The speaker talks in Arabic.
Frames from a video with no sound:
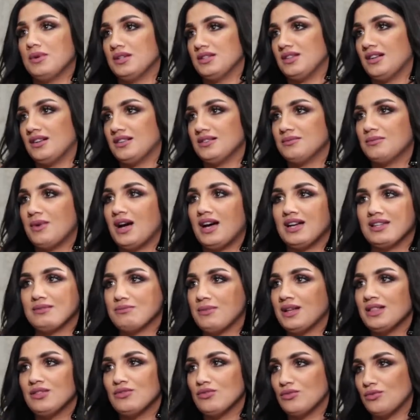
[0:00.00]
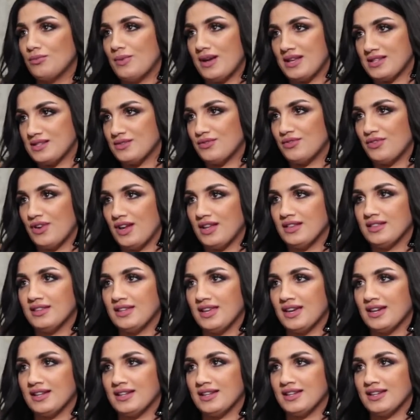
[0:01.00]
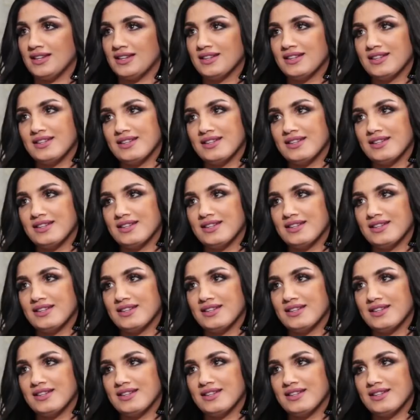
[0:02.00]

ابدا ما منه بس فريند يعني